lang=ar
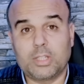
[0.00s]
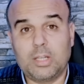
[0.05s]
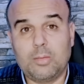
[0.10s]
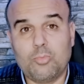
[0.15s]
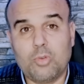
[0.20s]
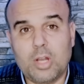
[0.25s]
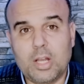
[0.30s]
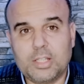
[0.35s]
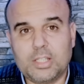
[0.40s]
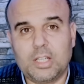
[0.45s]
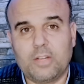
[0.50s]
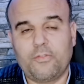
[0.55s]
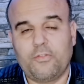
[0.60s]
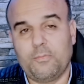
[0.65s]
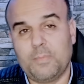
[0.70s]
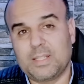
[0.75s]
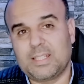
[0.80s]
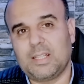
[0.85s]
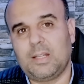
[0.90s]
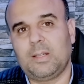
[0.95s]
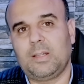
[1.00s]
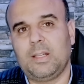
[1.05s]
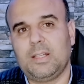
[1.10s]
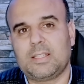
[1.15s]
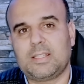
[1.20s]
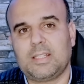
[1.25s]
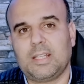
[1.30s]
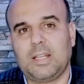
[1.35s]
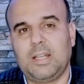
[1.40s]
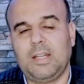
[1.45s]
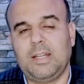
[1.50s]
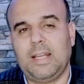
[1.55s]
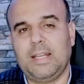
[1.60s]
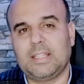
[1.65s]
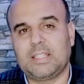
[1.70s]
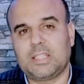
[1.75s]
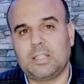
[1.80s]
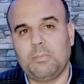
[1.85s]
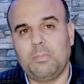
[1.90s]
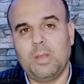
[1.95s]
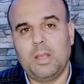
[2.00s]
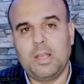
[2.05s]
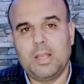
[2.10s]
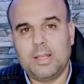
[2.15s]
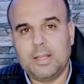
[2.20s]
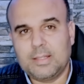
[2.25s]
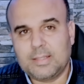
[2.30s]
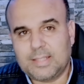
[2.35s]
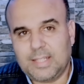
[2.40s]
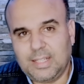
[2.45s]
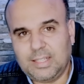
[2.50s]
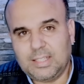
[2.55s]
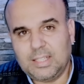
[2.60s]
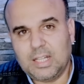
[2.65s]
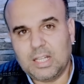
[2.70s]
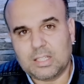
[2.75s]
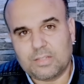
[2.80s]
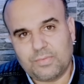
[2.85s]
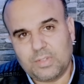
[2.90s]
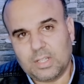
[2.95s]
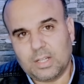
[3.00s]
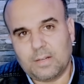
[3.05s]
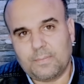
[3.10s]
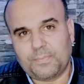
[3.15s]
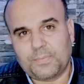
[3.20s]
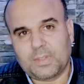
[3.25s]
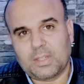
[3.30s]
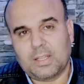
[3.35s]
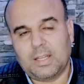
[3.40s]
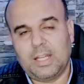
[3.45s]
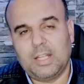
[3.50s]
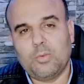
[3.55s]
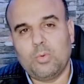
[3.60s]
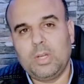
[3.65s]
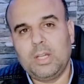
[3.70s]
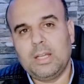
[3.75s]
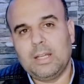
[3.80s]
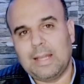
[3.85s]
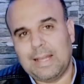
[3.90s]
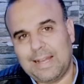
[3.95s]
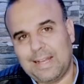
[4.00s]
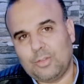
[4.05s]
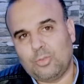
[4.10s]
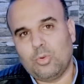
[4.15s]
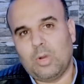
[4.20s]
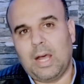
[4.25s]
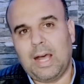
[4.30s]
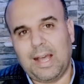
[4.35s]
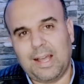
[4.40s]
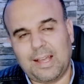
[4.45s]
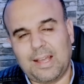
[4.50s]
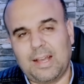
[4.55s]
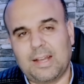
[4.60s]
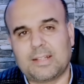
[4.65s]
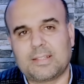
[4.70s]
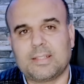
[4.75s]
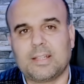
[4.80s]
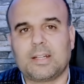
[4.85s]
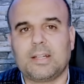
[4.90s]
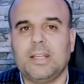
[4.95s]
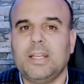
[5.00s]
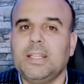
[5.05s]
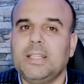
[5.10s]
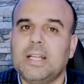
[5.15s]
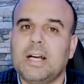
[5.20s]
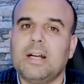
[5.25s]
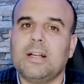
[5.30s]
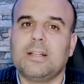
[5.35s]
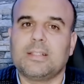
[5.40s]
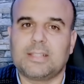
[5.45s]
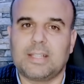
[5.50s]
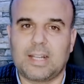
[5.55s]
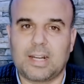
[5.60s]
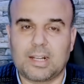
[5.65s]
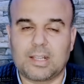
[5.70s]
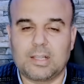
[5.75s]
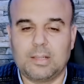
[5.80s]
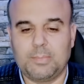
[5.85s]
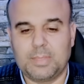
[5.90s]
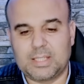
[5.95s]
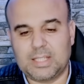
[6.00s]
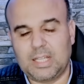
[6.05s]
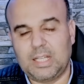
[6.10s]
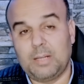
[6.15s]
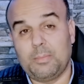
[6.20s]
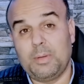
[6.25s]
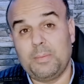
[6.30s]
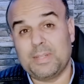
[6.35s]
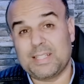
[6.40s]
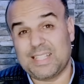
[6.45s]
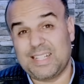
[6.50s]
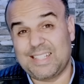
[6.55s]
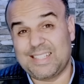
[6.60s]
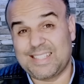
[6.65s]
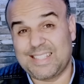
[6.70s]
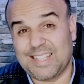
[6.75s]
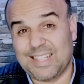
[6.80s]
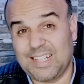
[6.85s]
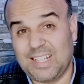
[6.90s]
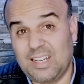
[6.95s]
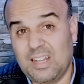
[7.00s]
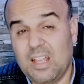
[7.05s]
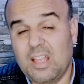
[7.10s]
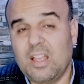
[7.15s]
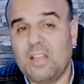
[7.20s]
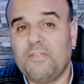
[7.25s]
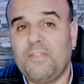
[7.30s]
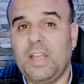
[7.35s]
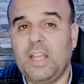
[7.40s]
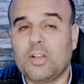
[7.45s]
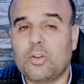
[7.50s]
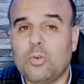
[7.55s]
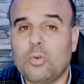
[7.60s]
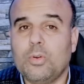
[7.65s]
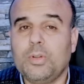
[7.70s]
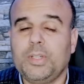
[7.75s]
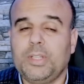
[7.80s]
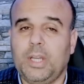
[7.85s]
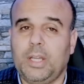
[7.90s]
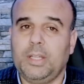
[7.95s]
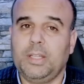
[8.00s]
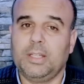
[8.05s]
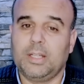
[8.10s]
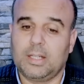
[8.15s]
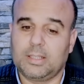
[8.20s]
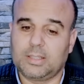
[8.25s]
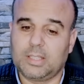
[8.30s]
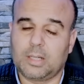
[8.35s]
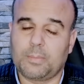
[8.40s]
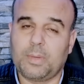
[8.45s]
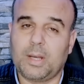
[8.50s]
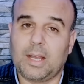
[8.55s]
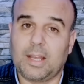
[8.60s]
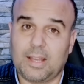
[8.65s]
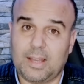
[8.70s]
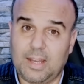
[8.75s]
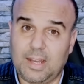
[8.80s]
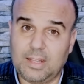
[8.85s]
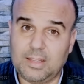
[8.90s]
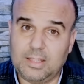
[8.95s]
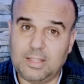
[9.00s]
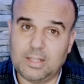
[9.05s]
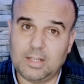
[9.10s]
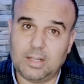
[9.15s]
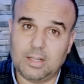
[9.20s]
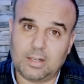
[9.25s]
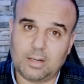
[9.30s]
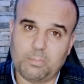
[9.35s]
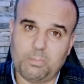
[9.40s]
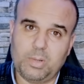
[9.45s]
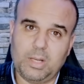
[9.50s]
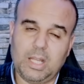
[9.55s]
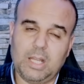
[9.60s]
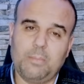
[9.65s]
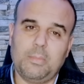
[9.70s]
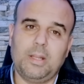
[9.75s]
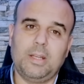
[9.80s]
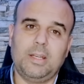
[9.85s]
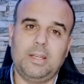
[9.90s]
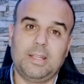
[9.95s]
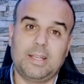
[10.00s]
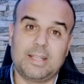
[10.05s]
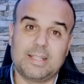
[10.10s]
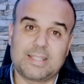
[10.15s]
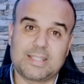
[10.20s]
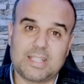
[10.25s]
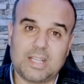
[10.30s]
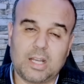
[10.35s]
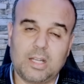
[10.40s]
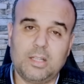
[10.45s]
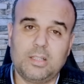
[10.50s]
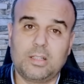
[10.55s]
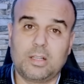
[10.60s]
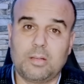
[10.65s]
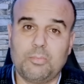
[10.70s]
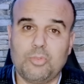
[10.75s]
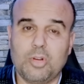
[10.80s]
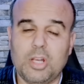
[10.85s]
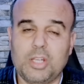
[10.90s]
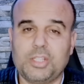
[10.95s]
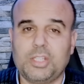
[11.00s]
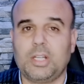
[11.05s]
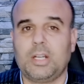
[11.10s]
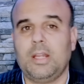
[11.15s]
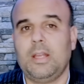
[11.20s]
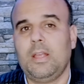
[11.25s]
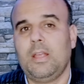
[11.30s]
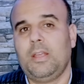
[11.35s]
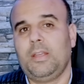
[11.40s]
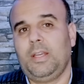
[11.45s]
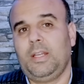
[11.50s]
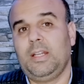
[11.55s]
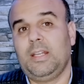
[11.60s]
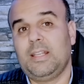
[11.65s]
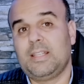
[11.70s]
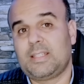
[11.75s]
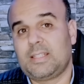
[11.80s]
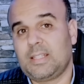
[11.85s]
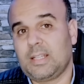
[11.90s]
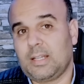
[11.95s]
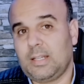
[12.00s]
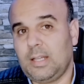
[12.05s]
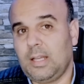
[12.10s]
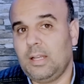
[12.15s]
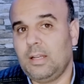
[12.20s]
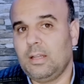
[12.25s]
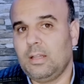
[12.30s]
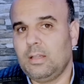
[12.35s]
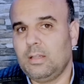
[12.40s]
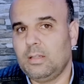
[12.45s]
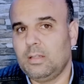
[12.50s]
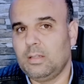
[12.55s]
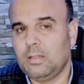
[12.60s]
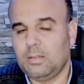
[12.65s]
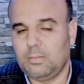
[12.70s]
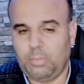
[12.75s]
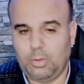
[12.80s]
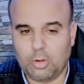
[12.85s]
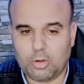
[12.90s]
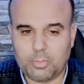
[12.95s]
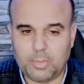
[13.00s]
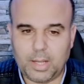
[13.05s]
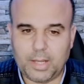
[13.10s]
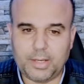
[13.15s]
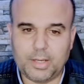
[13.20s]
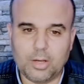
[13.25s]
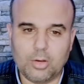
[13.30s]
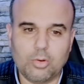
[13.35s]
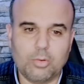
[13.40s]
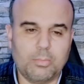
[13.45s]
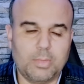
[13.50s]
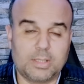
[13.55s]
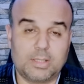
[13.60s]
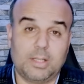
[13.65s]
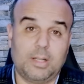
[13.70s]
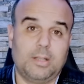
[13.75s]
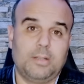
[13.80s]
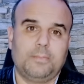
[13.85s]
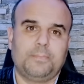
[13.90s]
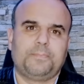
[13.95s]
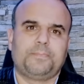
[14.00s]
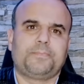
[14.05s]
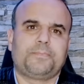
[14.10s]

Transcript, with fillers: ديال المهاجر في مساله الاستغلال غيتم التعديلات فيها غيولي عنده حق اكثر اذا تعرض المساله من مساله الاستغلال فغيكون يعني الضربه قاضيه رب العمل اللي كيستغل ذاك المهاجر يعني استغلال آه، بحكم انه مثلا